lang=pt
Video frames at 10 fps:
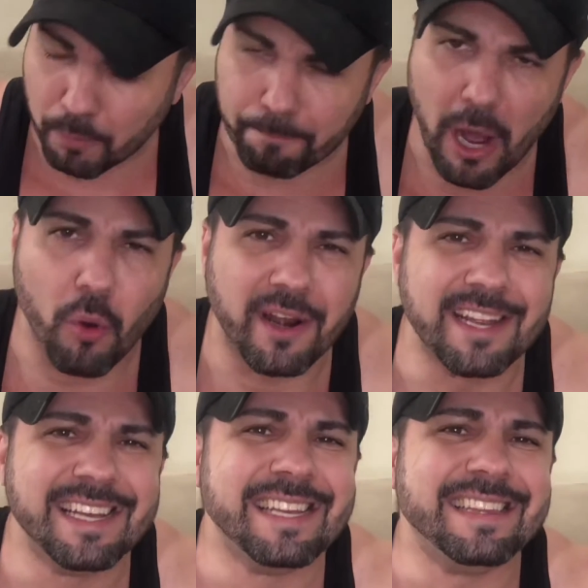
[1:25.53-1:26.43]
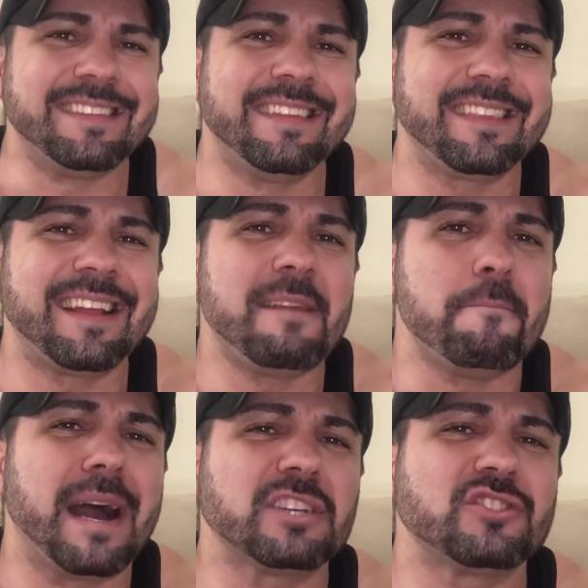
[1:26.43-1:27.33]
power, descer até lá
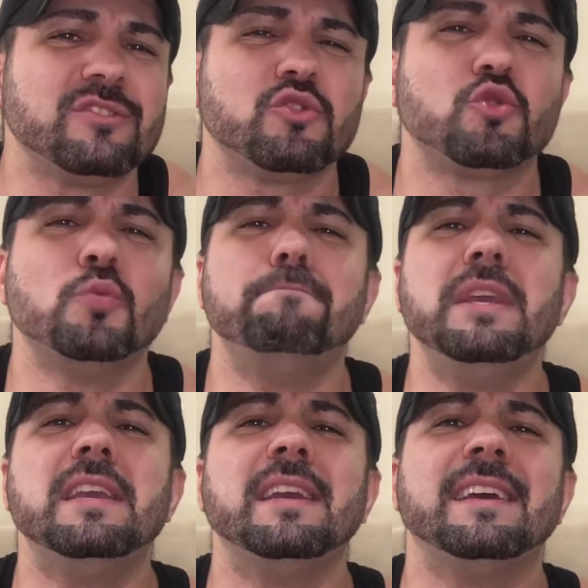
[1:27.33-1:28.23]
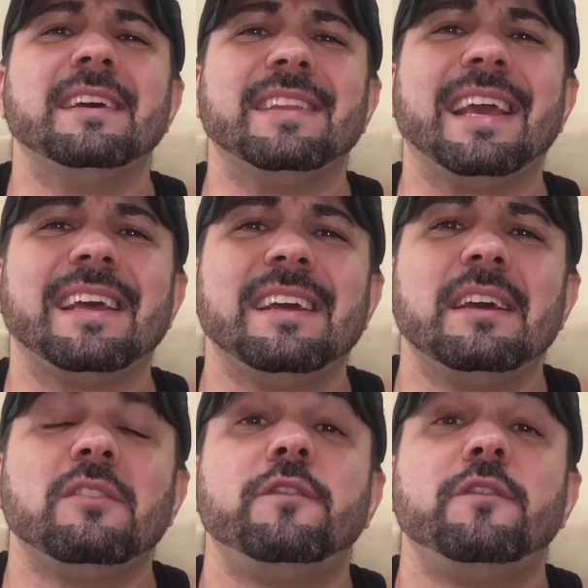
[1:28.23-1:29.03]
embaixo, subir, né?